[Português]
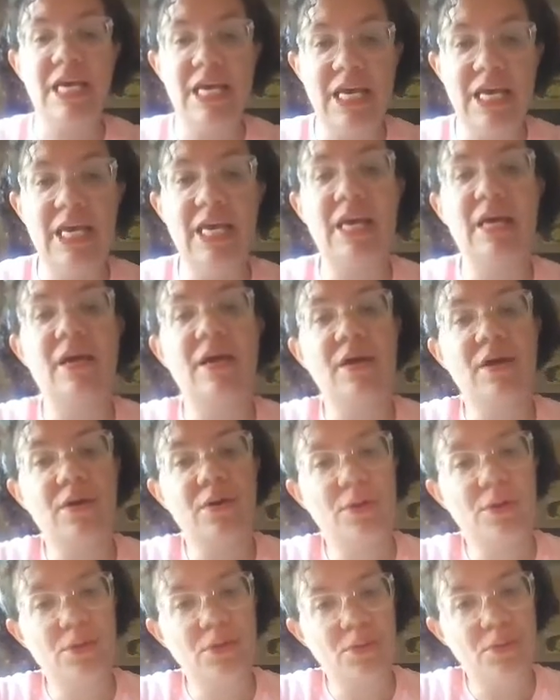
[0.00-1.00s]
e
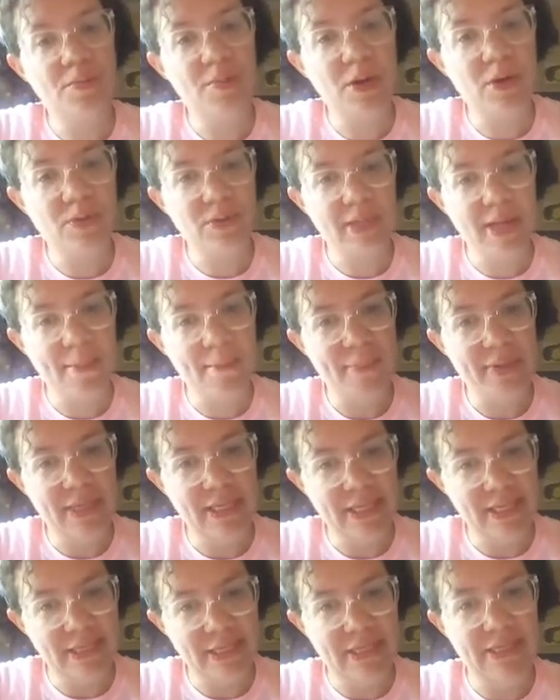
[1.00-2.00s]
o baú de
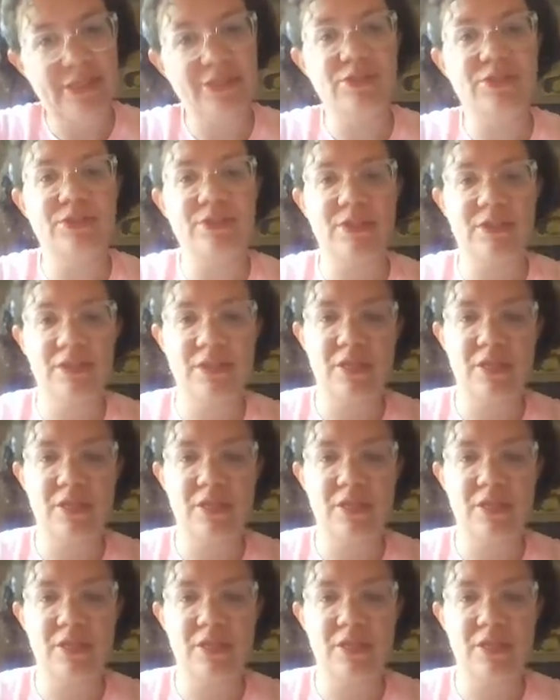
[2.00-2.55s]
apliques